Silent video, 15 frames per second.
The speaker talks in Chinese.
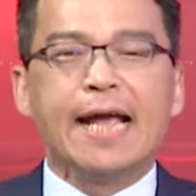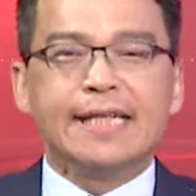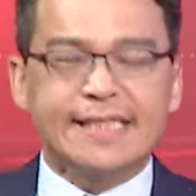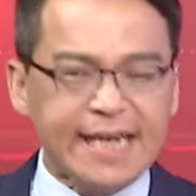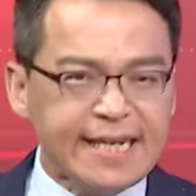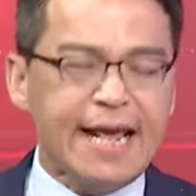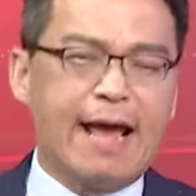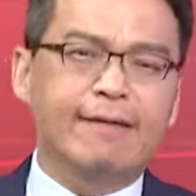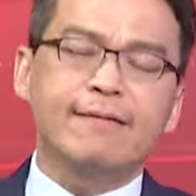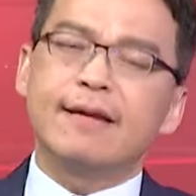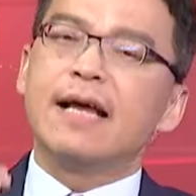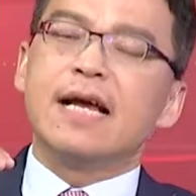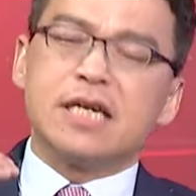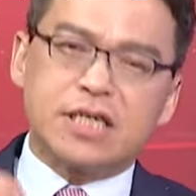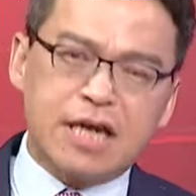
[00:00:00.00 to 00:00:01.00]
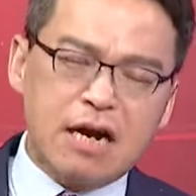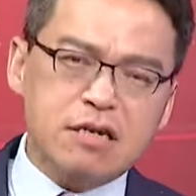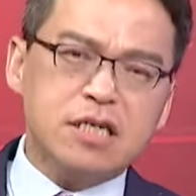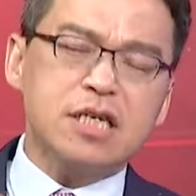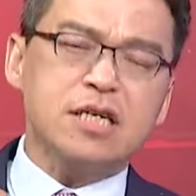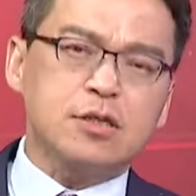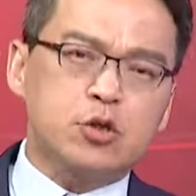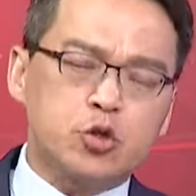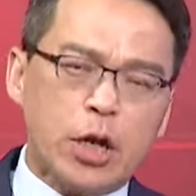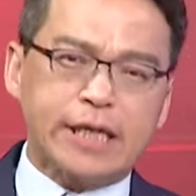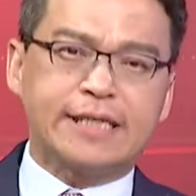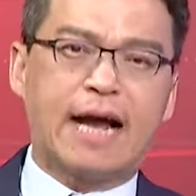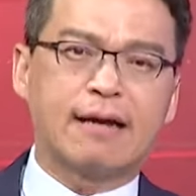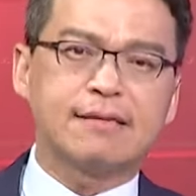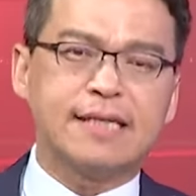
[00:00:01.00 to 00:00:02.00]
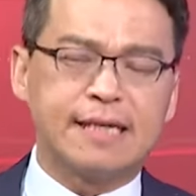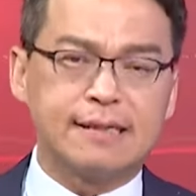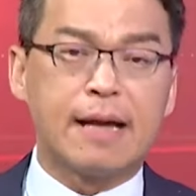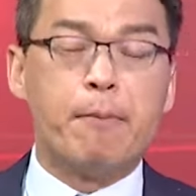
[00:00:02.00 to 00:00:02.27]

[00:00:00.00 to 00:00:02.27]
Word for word: 今年声势最强劲